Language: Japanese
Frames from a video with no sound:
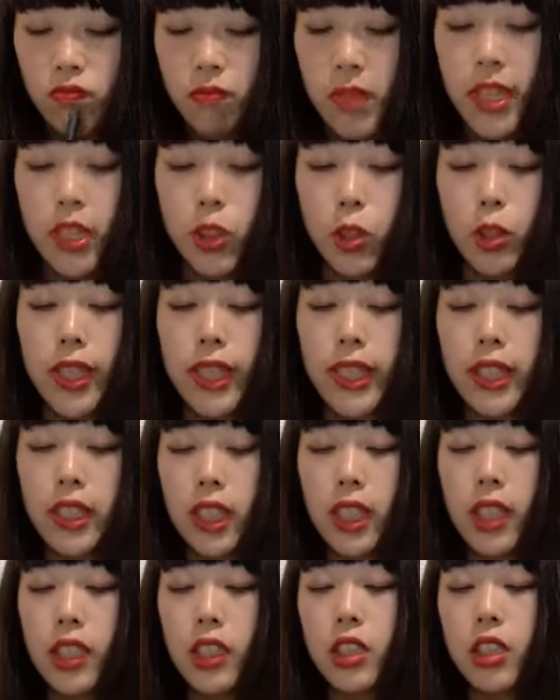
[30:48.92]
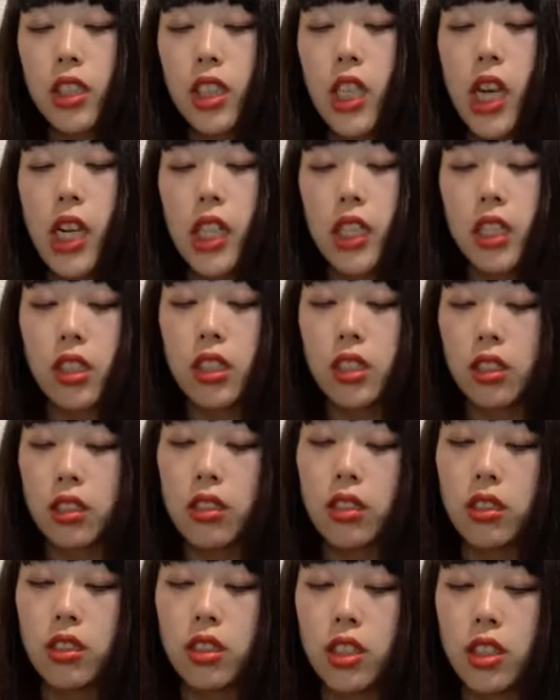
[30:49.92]
メイトレ1ヶ月チャレンジ
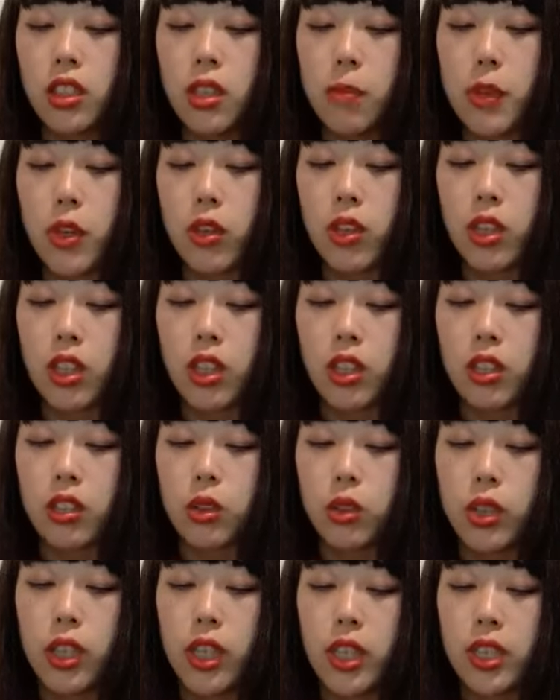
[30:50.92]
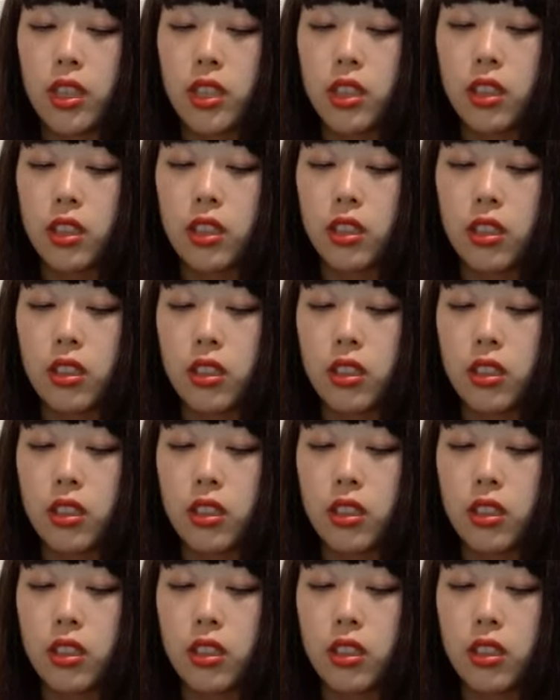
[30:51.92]
にしてみようかな。とりあえず。